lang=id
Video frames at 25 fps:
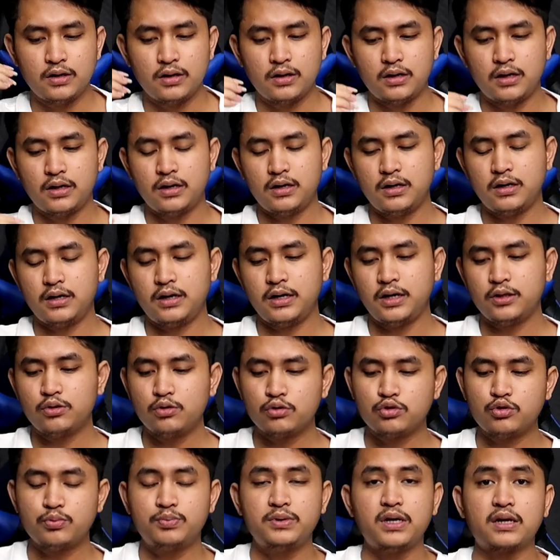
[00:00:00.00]
Eh, itu
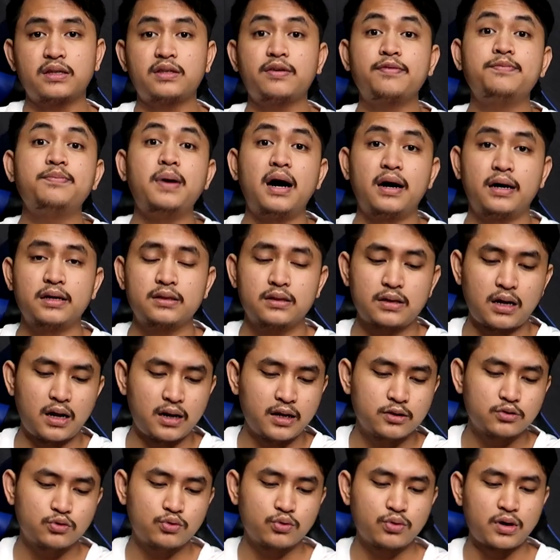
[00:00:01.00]
subjektif banget
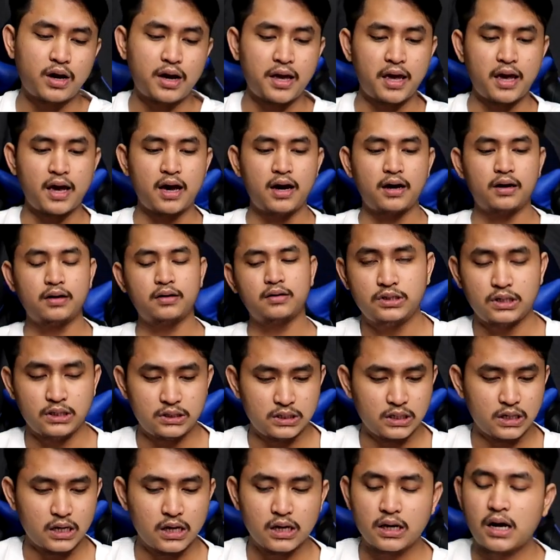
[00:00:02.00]
kalian suka yang
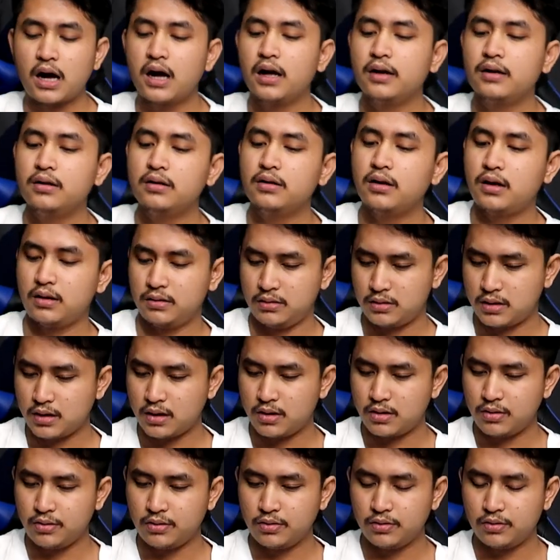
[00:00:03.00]
sisik ikan
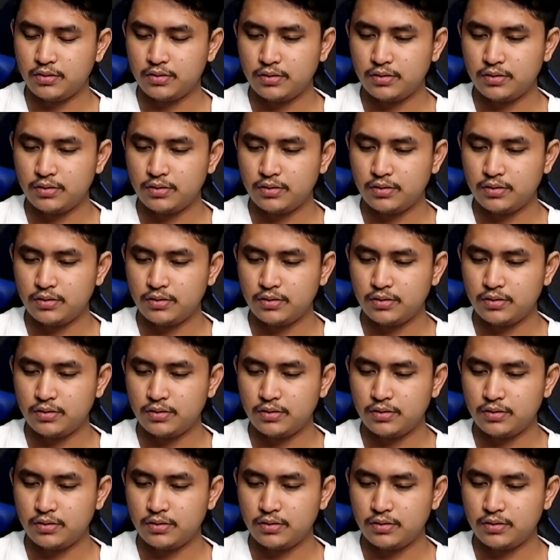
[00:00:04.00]
atau